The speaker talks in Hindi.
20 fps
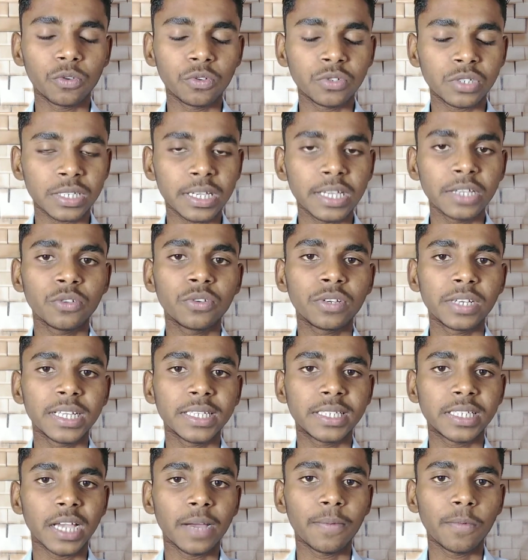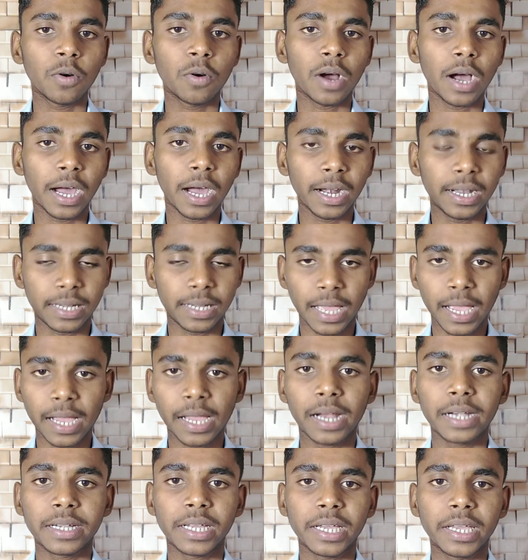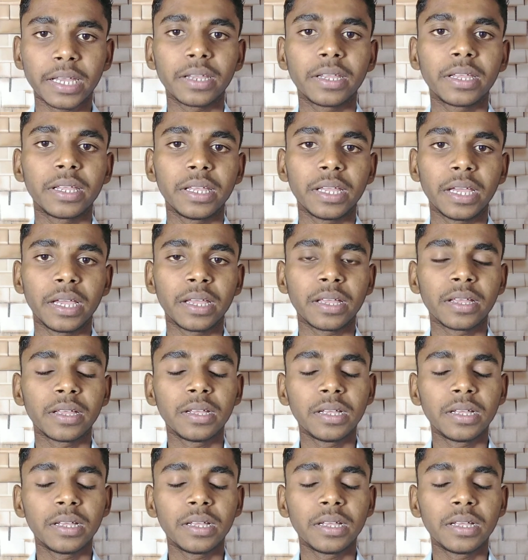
उसकी जो नीच है वो अगर टैग कैटेगरी की है